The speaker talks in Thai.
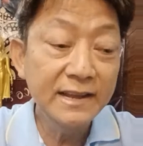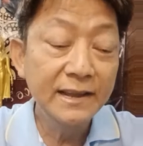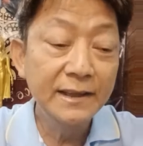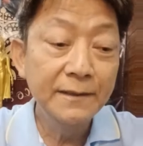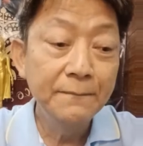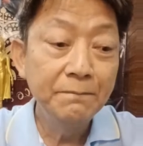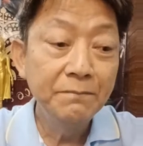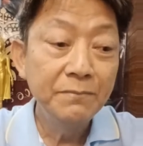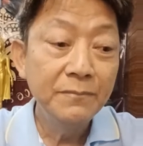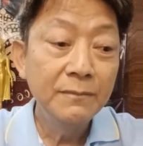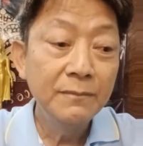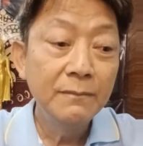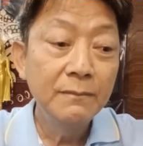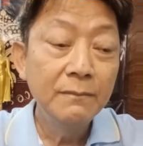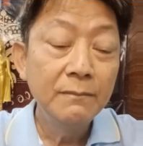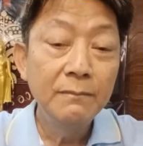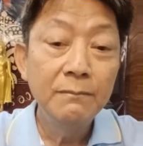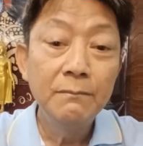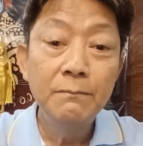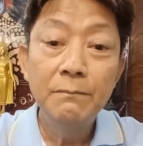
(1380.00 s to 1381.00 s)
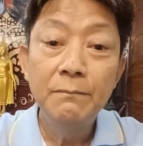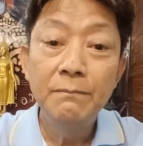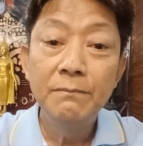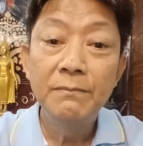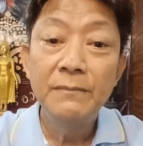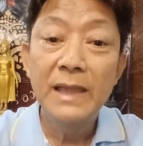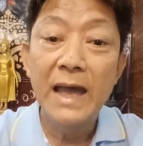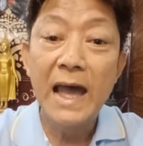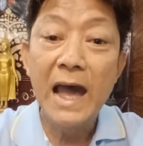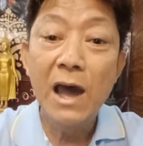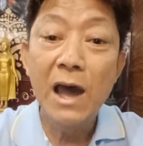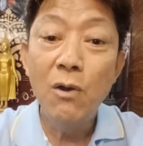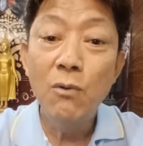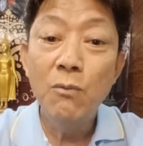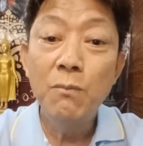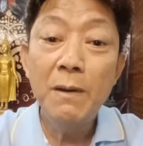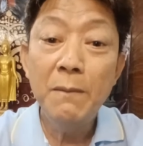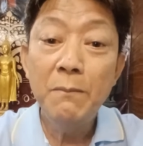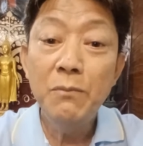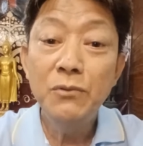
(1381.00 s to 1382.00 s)
งเอา
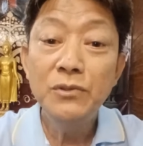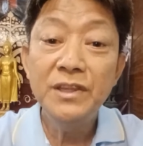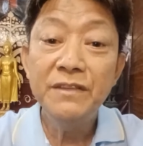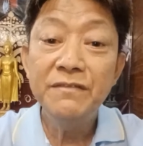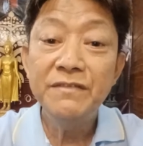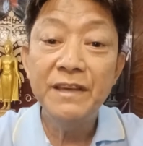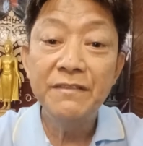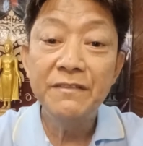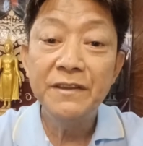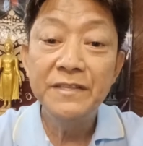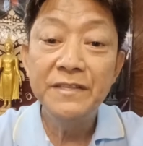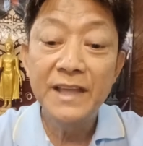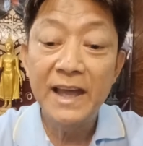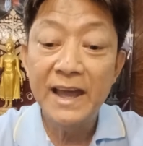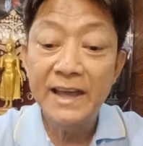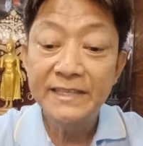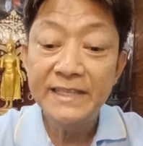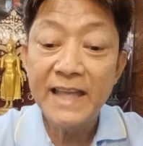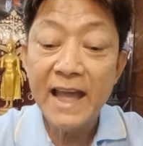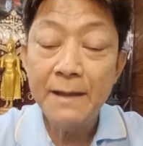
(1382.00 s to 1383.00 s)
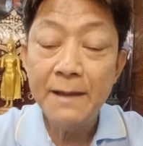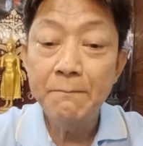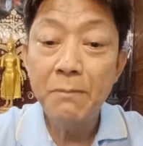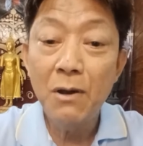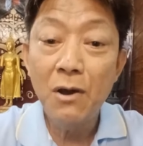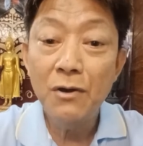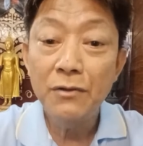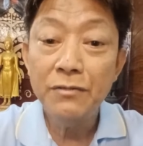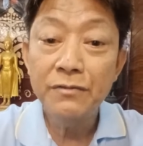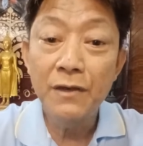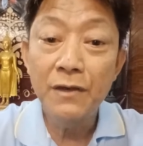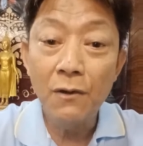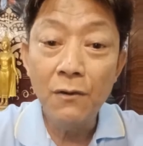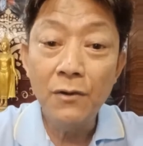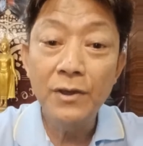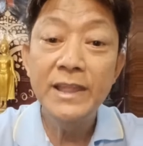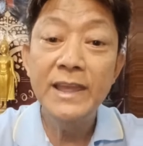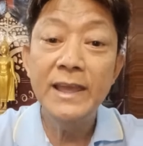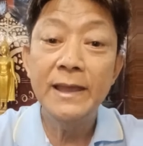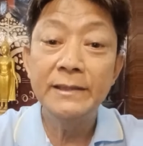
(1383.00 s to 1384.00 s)
พระพุทธศาสนาตั้งพ.ศ.
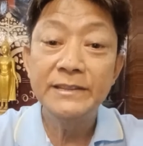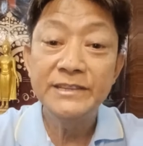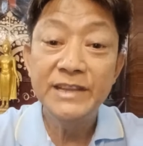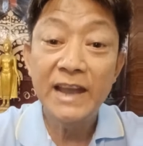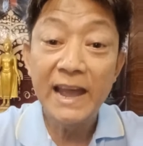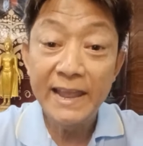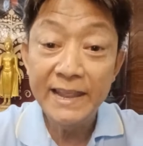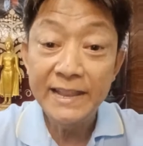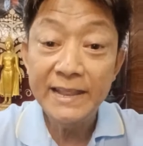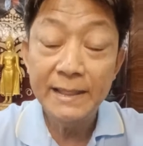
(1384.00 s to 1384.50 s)
เนี่ยใช้